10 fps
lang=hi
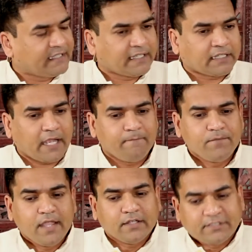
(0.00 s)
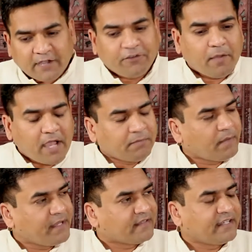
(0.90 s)
जाता है जाफराबाद
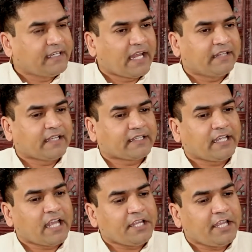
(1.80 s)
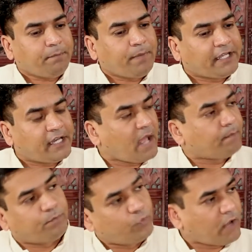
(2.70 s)
में भी एसिड डाला जाता है यानी एक पैटर्न
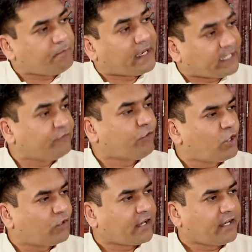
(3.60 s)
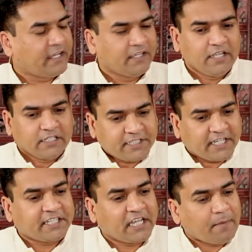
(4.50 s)
आप पूरा पैटर्न फॉलो कर रहे हैं
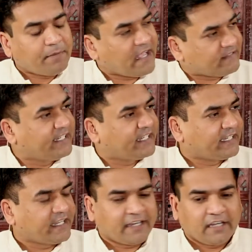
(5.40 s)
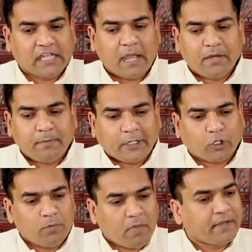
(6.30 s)
जगह जगह आपने एसिड इकट्ठे कर लिया आपने
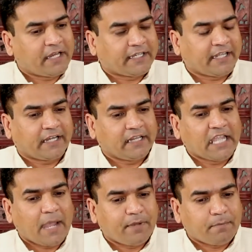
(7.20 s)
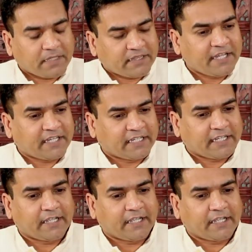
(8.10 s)
पेट्रोल बम इकट्ठे कर लिया आपने पत्थर इकट्ठे